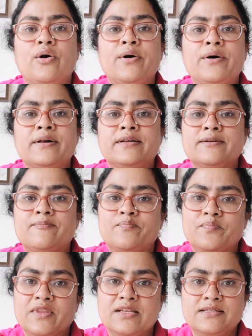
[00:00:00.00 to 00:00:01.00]
और
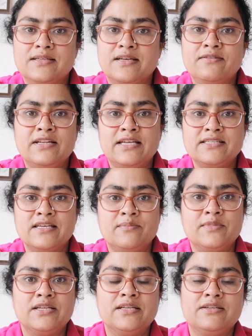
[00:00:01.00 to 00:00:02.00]
केवल
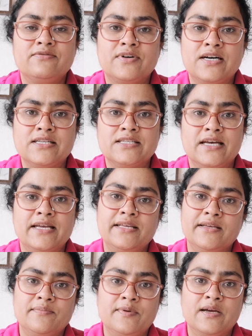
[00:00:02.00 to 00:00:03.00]
एग्ज़ाम देने वहाँ जाएँ
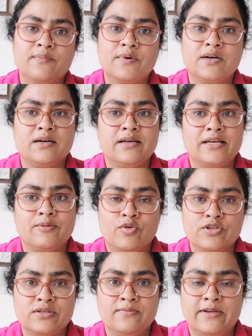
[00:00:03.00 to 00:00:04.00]
ये भी आपका एक
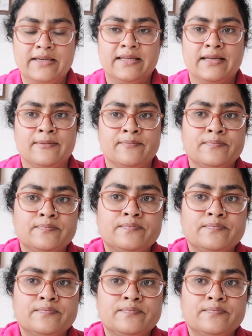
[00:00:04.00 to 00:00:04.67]
पॉसिबिलिटी है